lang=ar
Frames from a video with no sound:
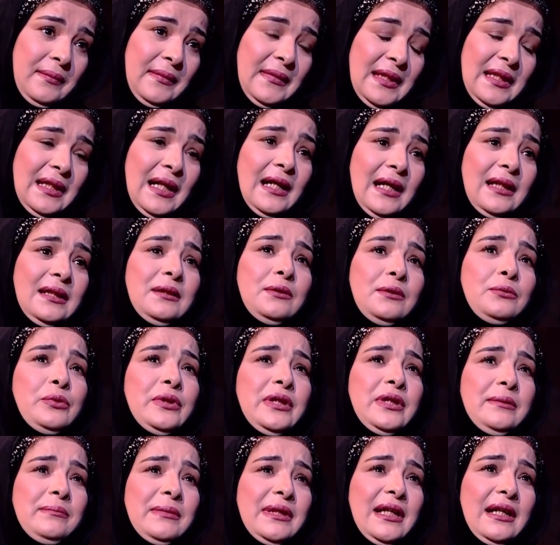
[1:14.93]
يعني
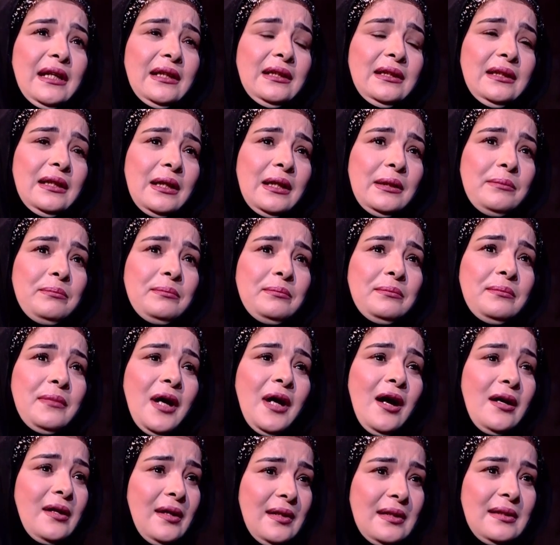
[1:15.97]
قولي من ايام
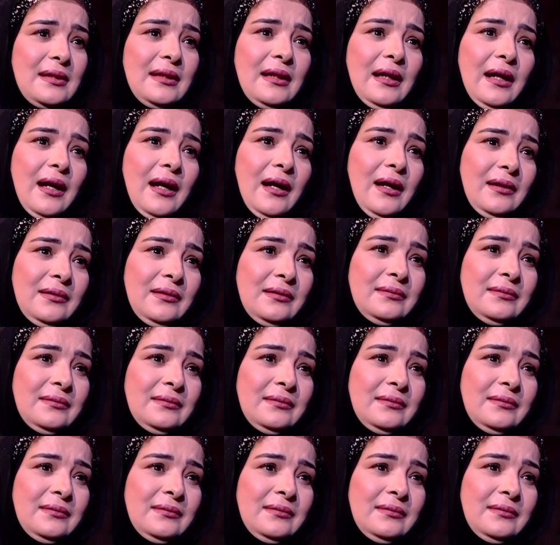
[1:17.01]
حرس السلاح